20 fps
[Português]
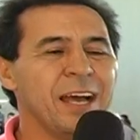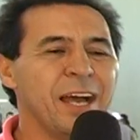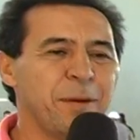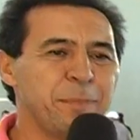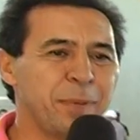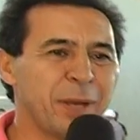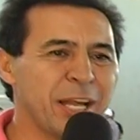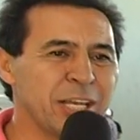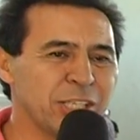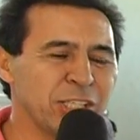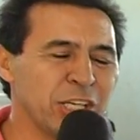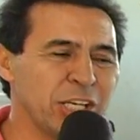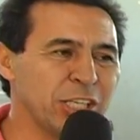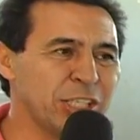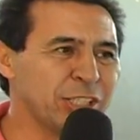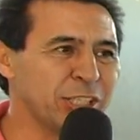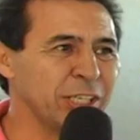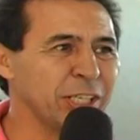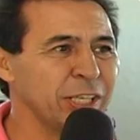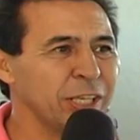Para a
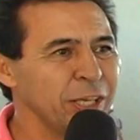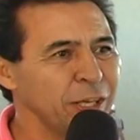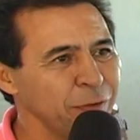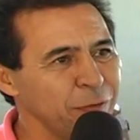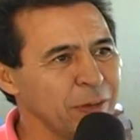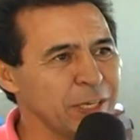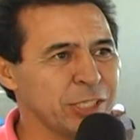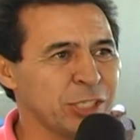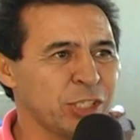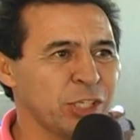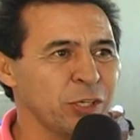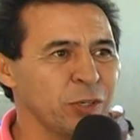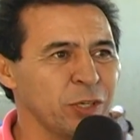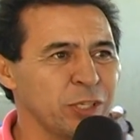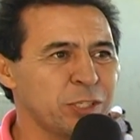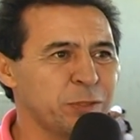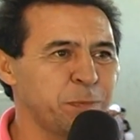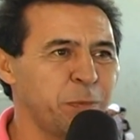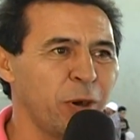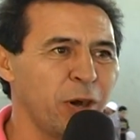gente investir no
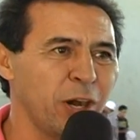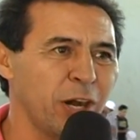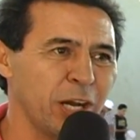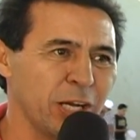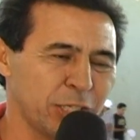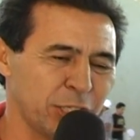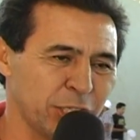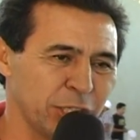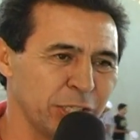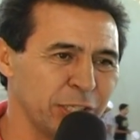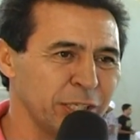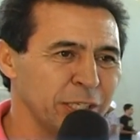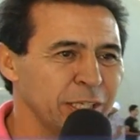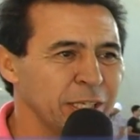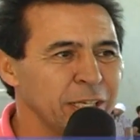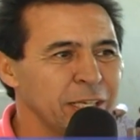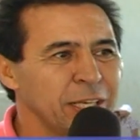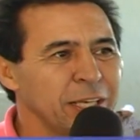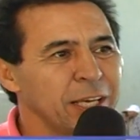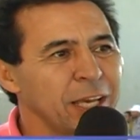esporte,
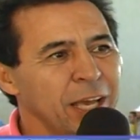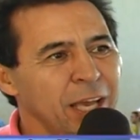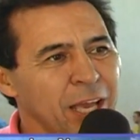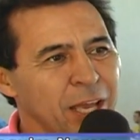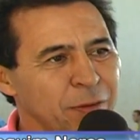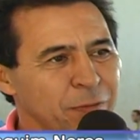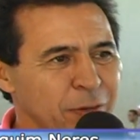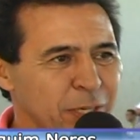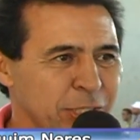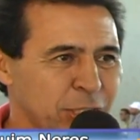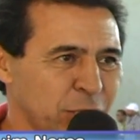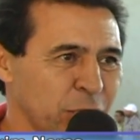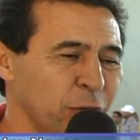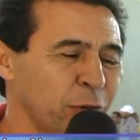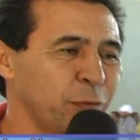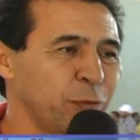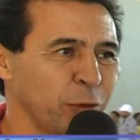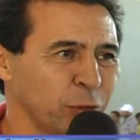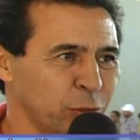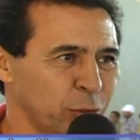é investir
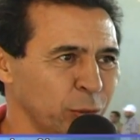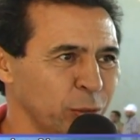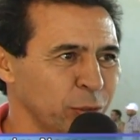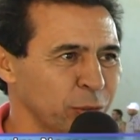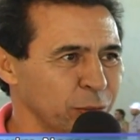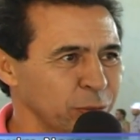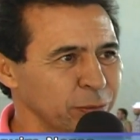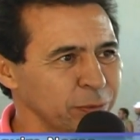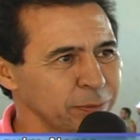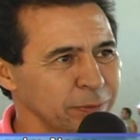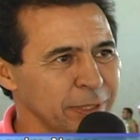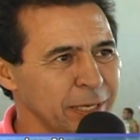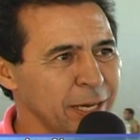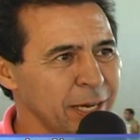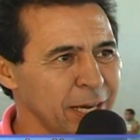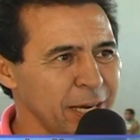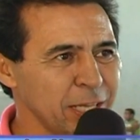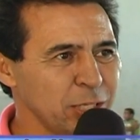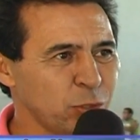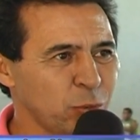no futuro.
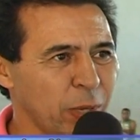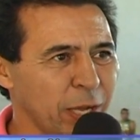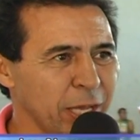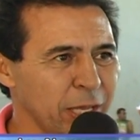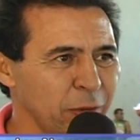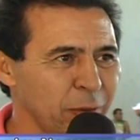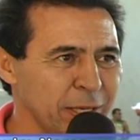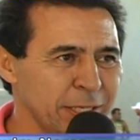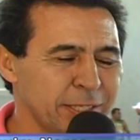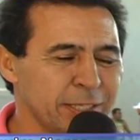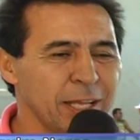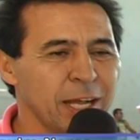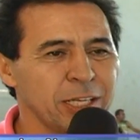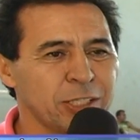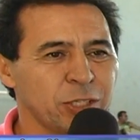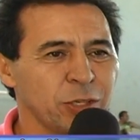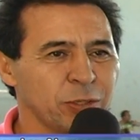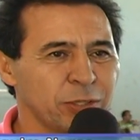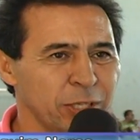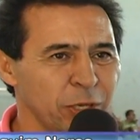Araçuaí é uma
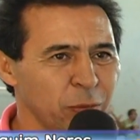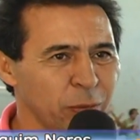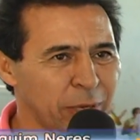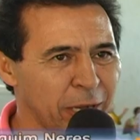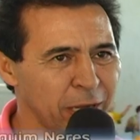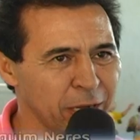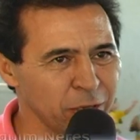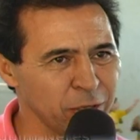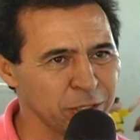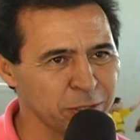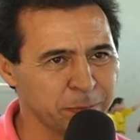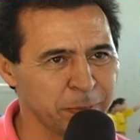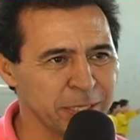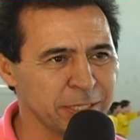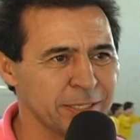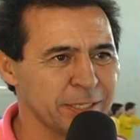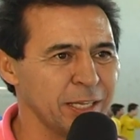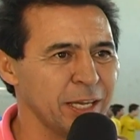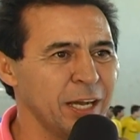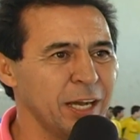cidade que eu tenho um carinho
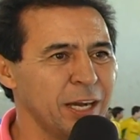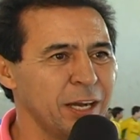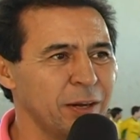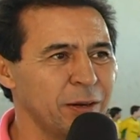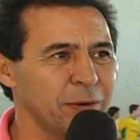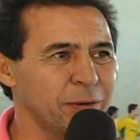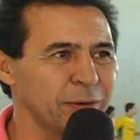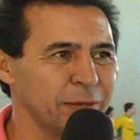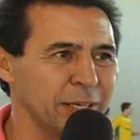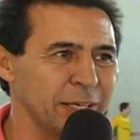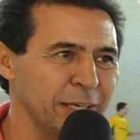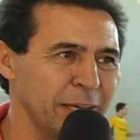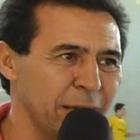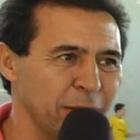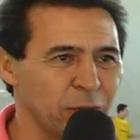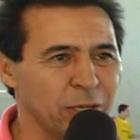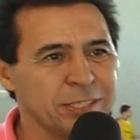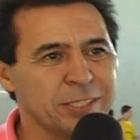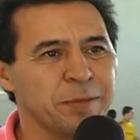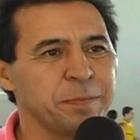especial e a
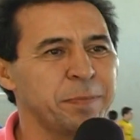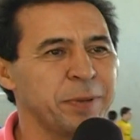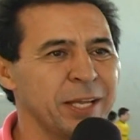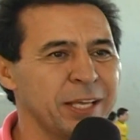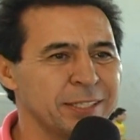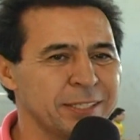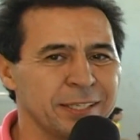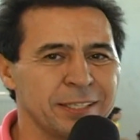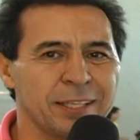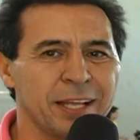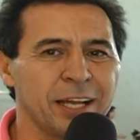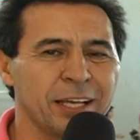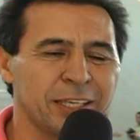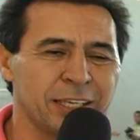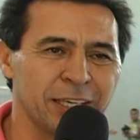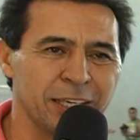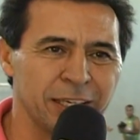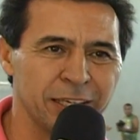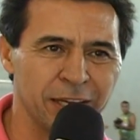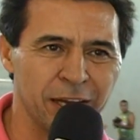nossa empresa está
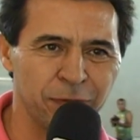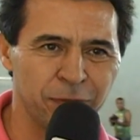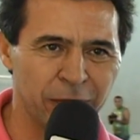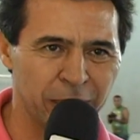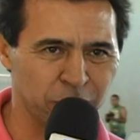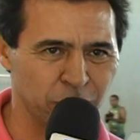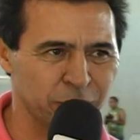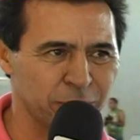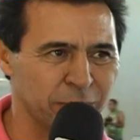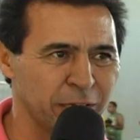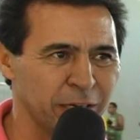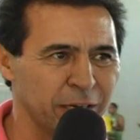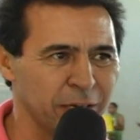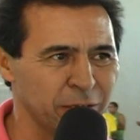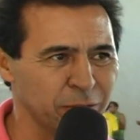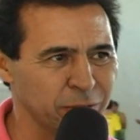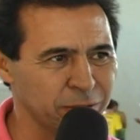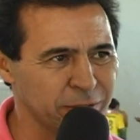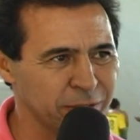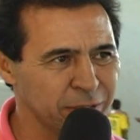aqui há vários
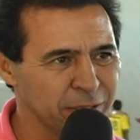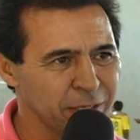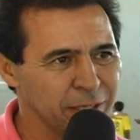anos.